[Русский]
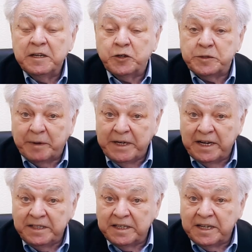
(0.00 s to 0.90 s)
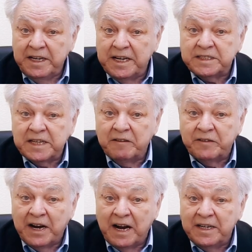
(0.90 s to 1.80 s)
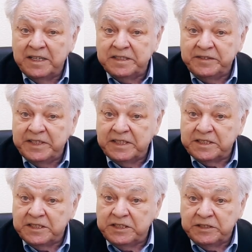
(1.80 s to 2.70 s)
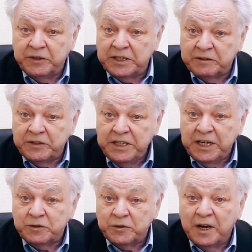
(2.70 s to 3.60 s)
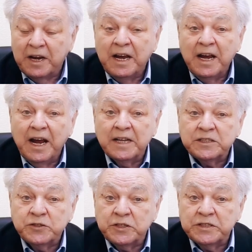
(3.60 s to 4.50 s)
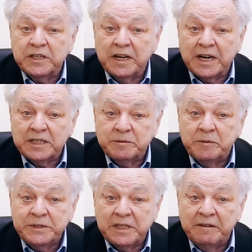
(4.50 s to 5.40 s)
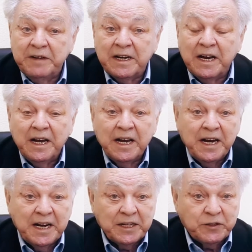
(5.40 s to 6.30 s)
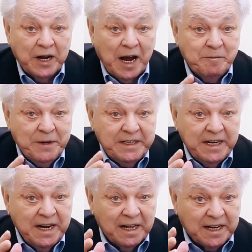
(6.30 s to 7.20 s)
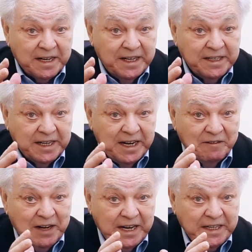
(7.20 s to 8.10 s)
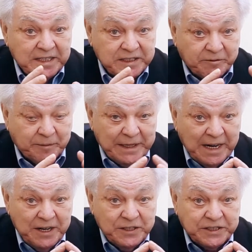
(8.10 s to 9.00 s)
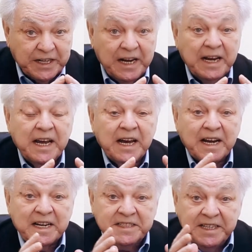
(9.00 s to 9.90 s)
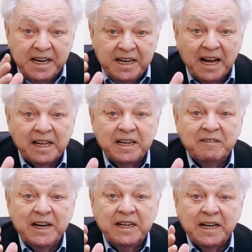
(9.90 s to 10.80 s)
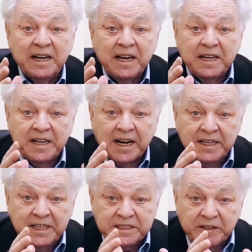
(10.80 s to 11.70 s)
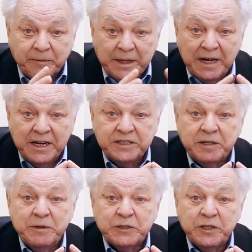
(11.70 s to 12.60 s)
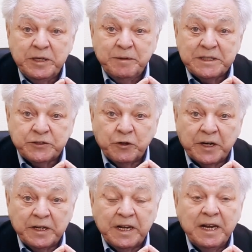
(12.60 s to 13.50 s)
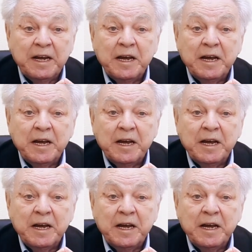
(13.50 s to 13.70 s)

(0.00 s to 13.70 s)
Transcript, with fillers: то есть понятие это есть, а в реальной действительности ничего этого нету. Это создано разумом человека, который объединял какие-то явления совпадающие, разъединял явления, находил совпадающие между ними стороны,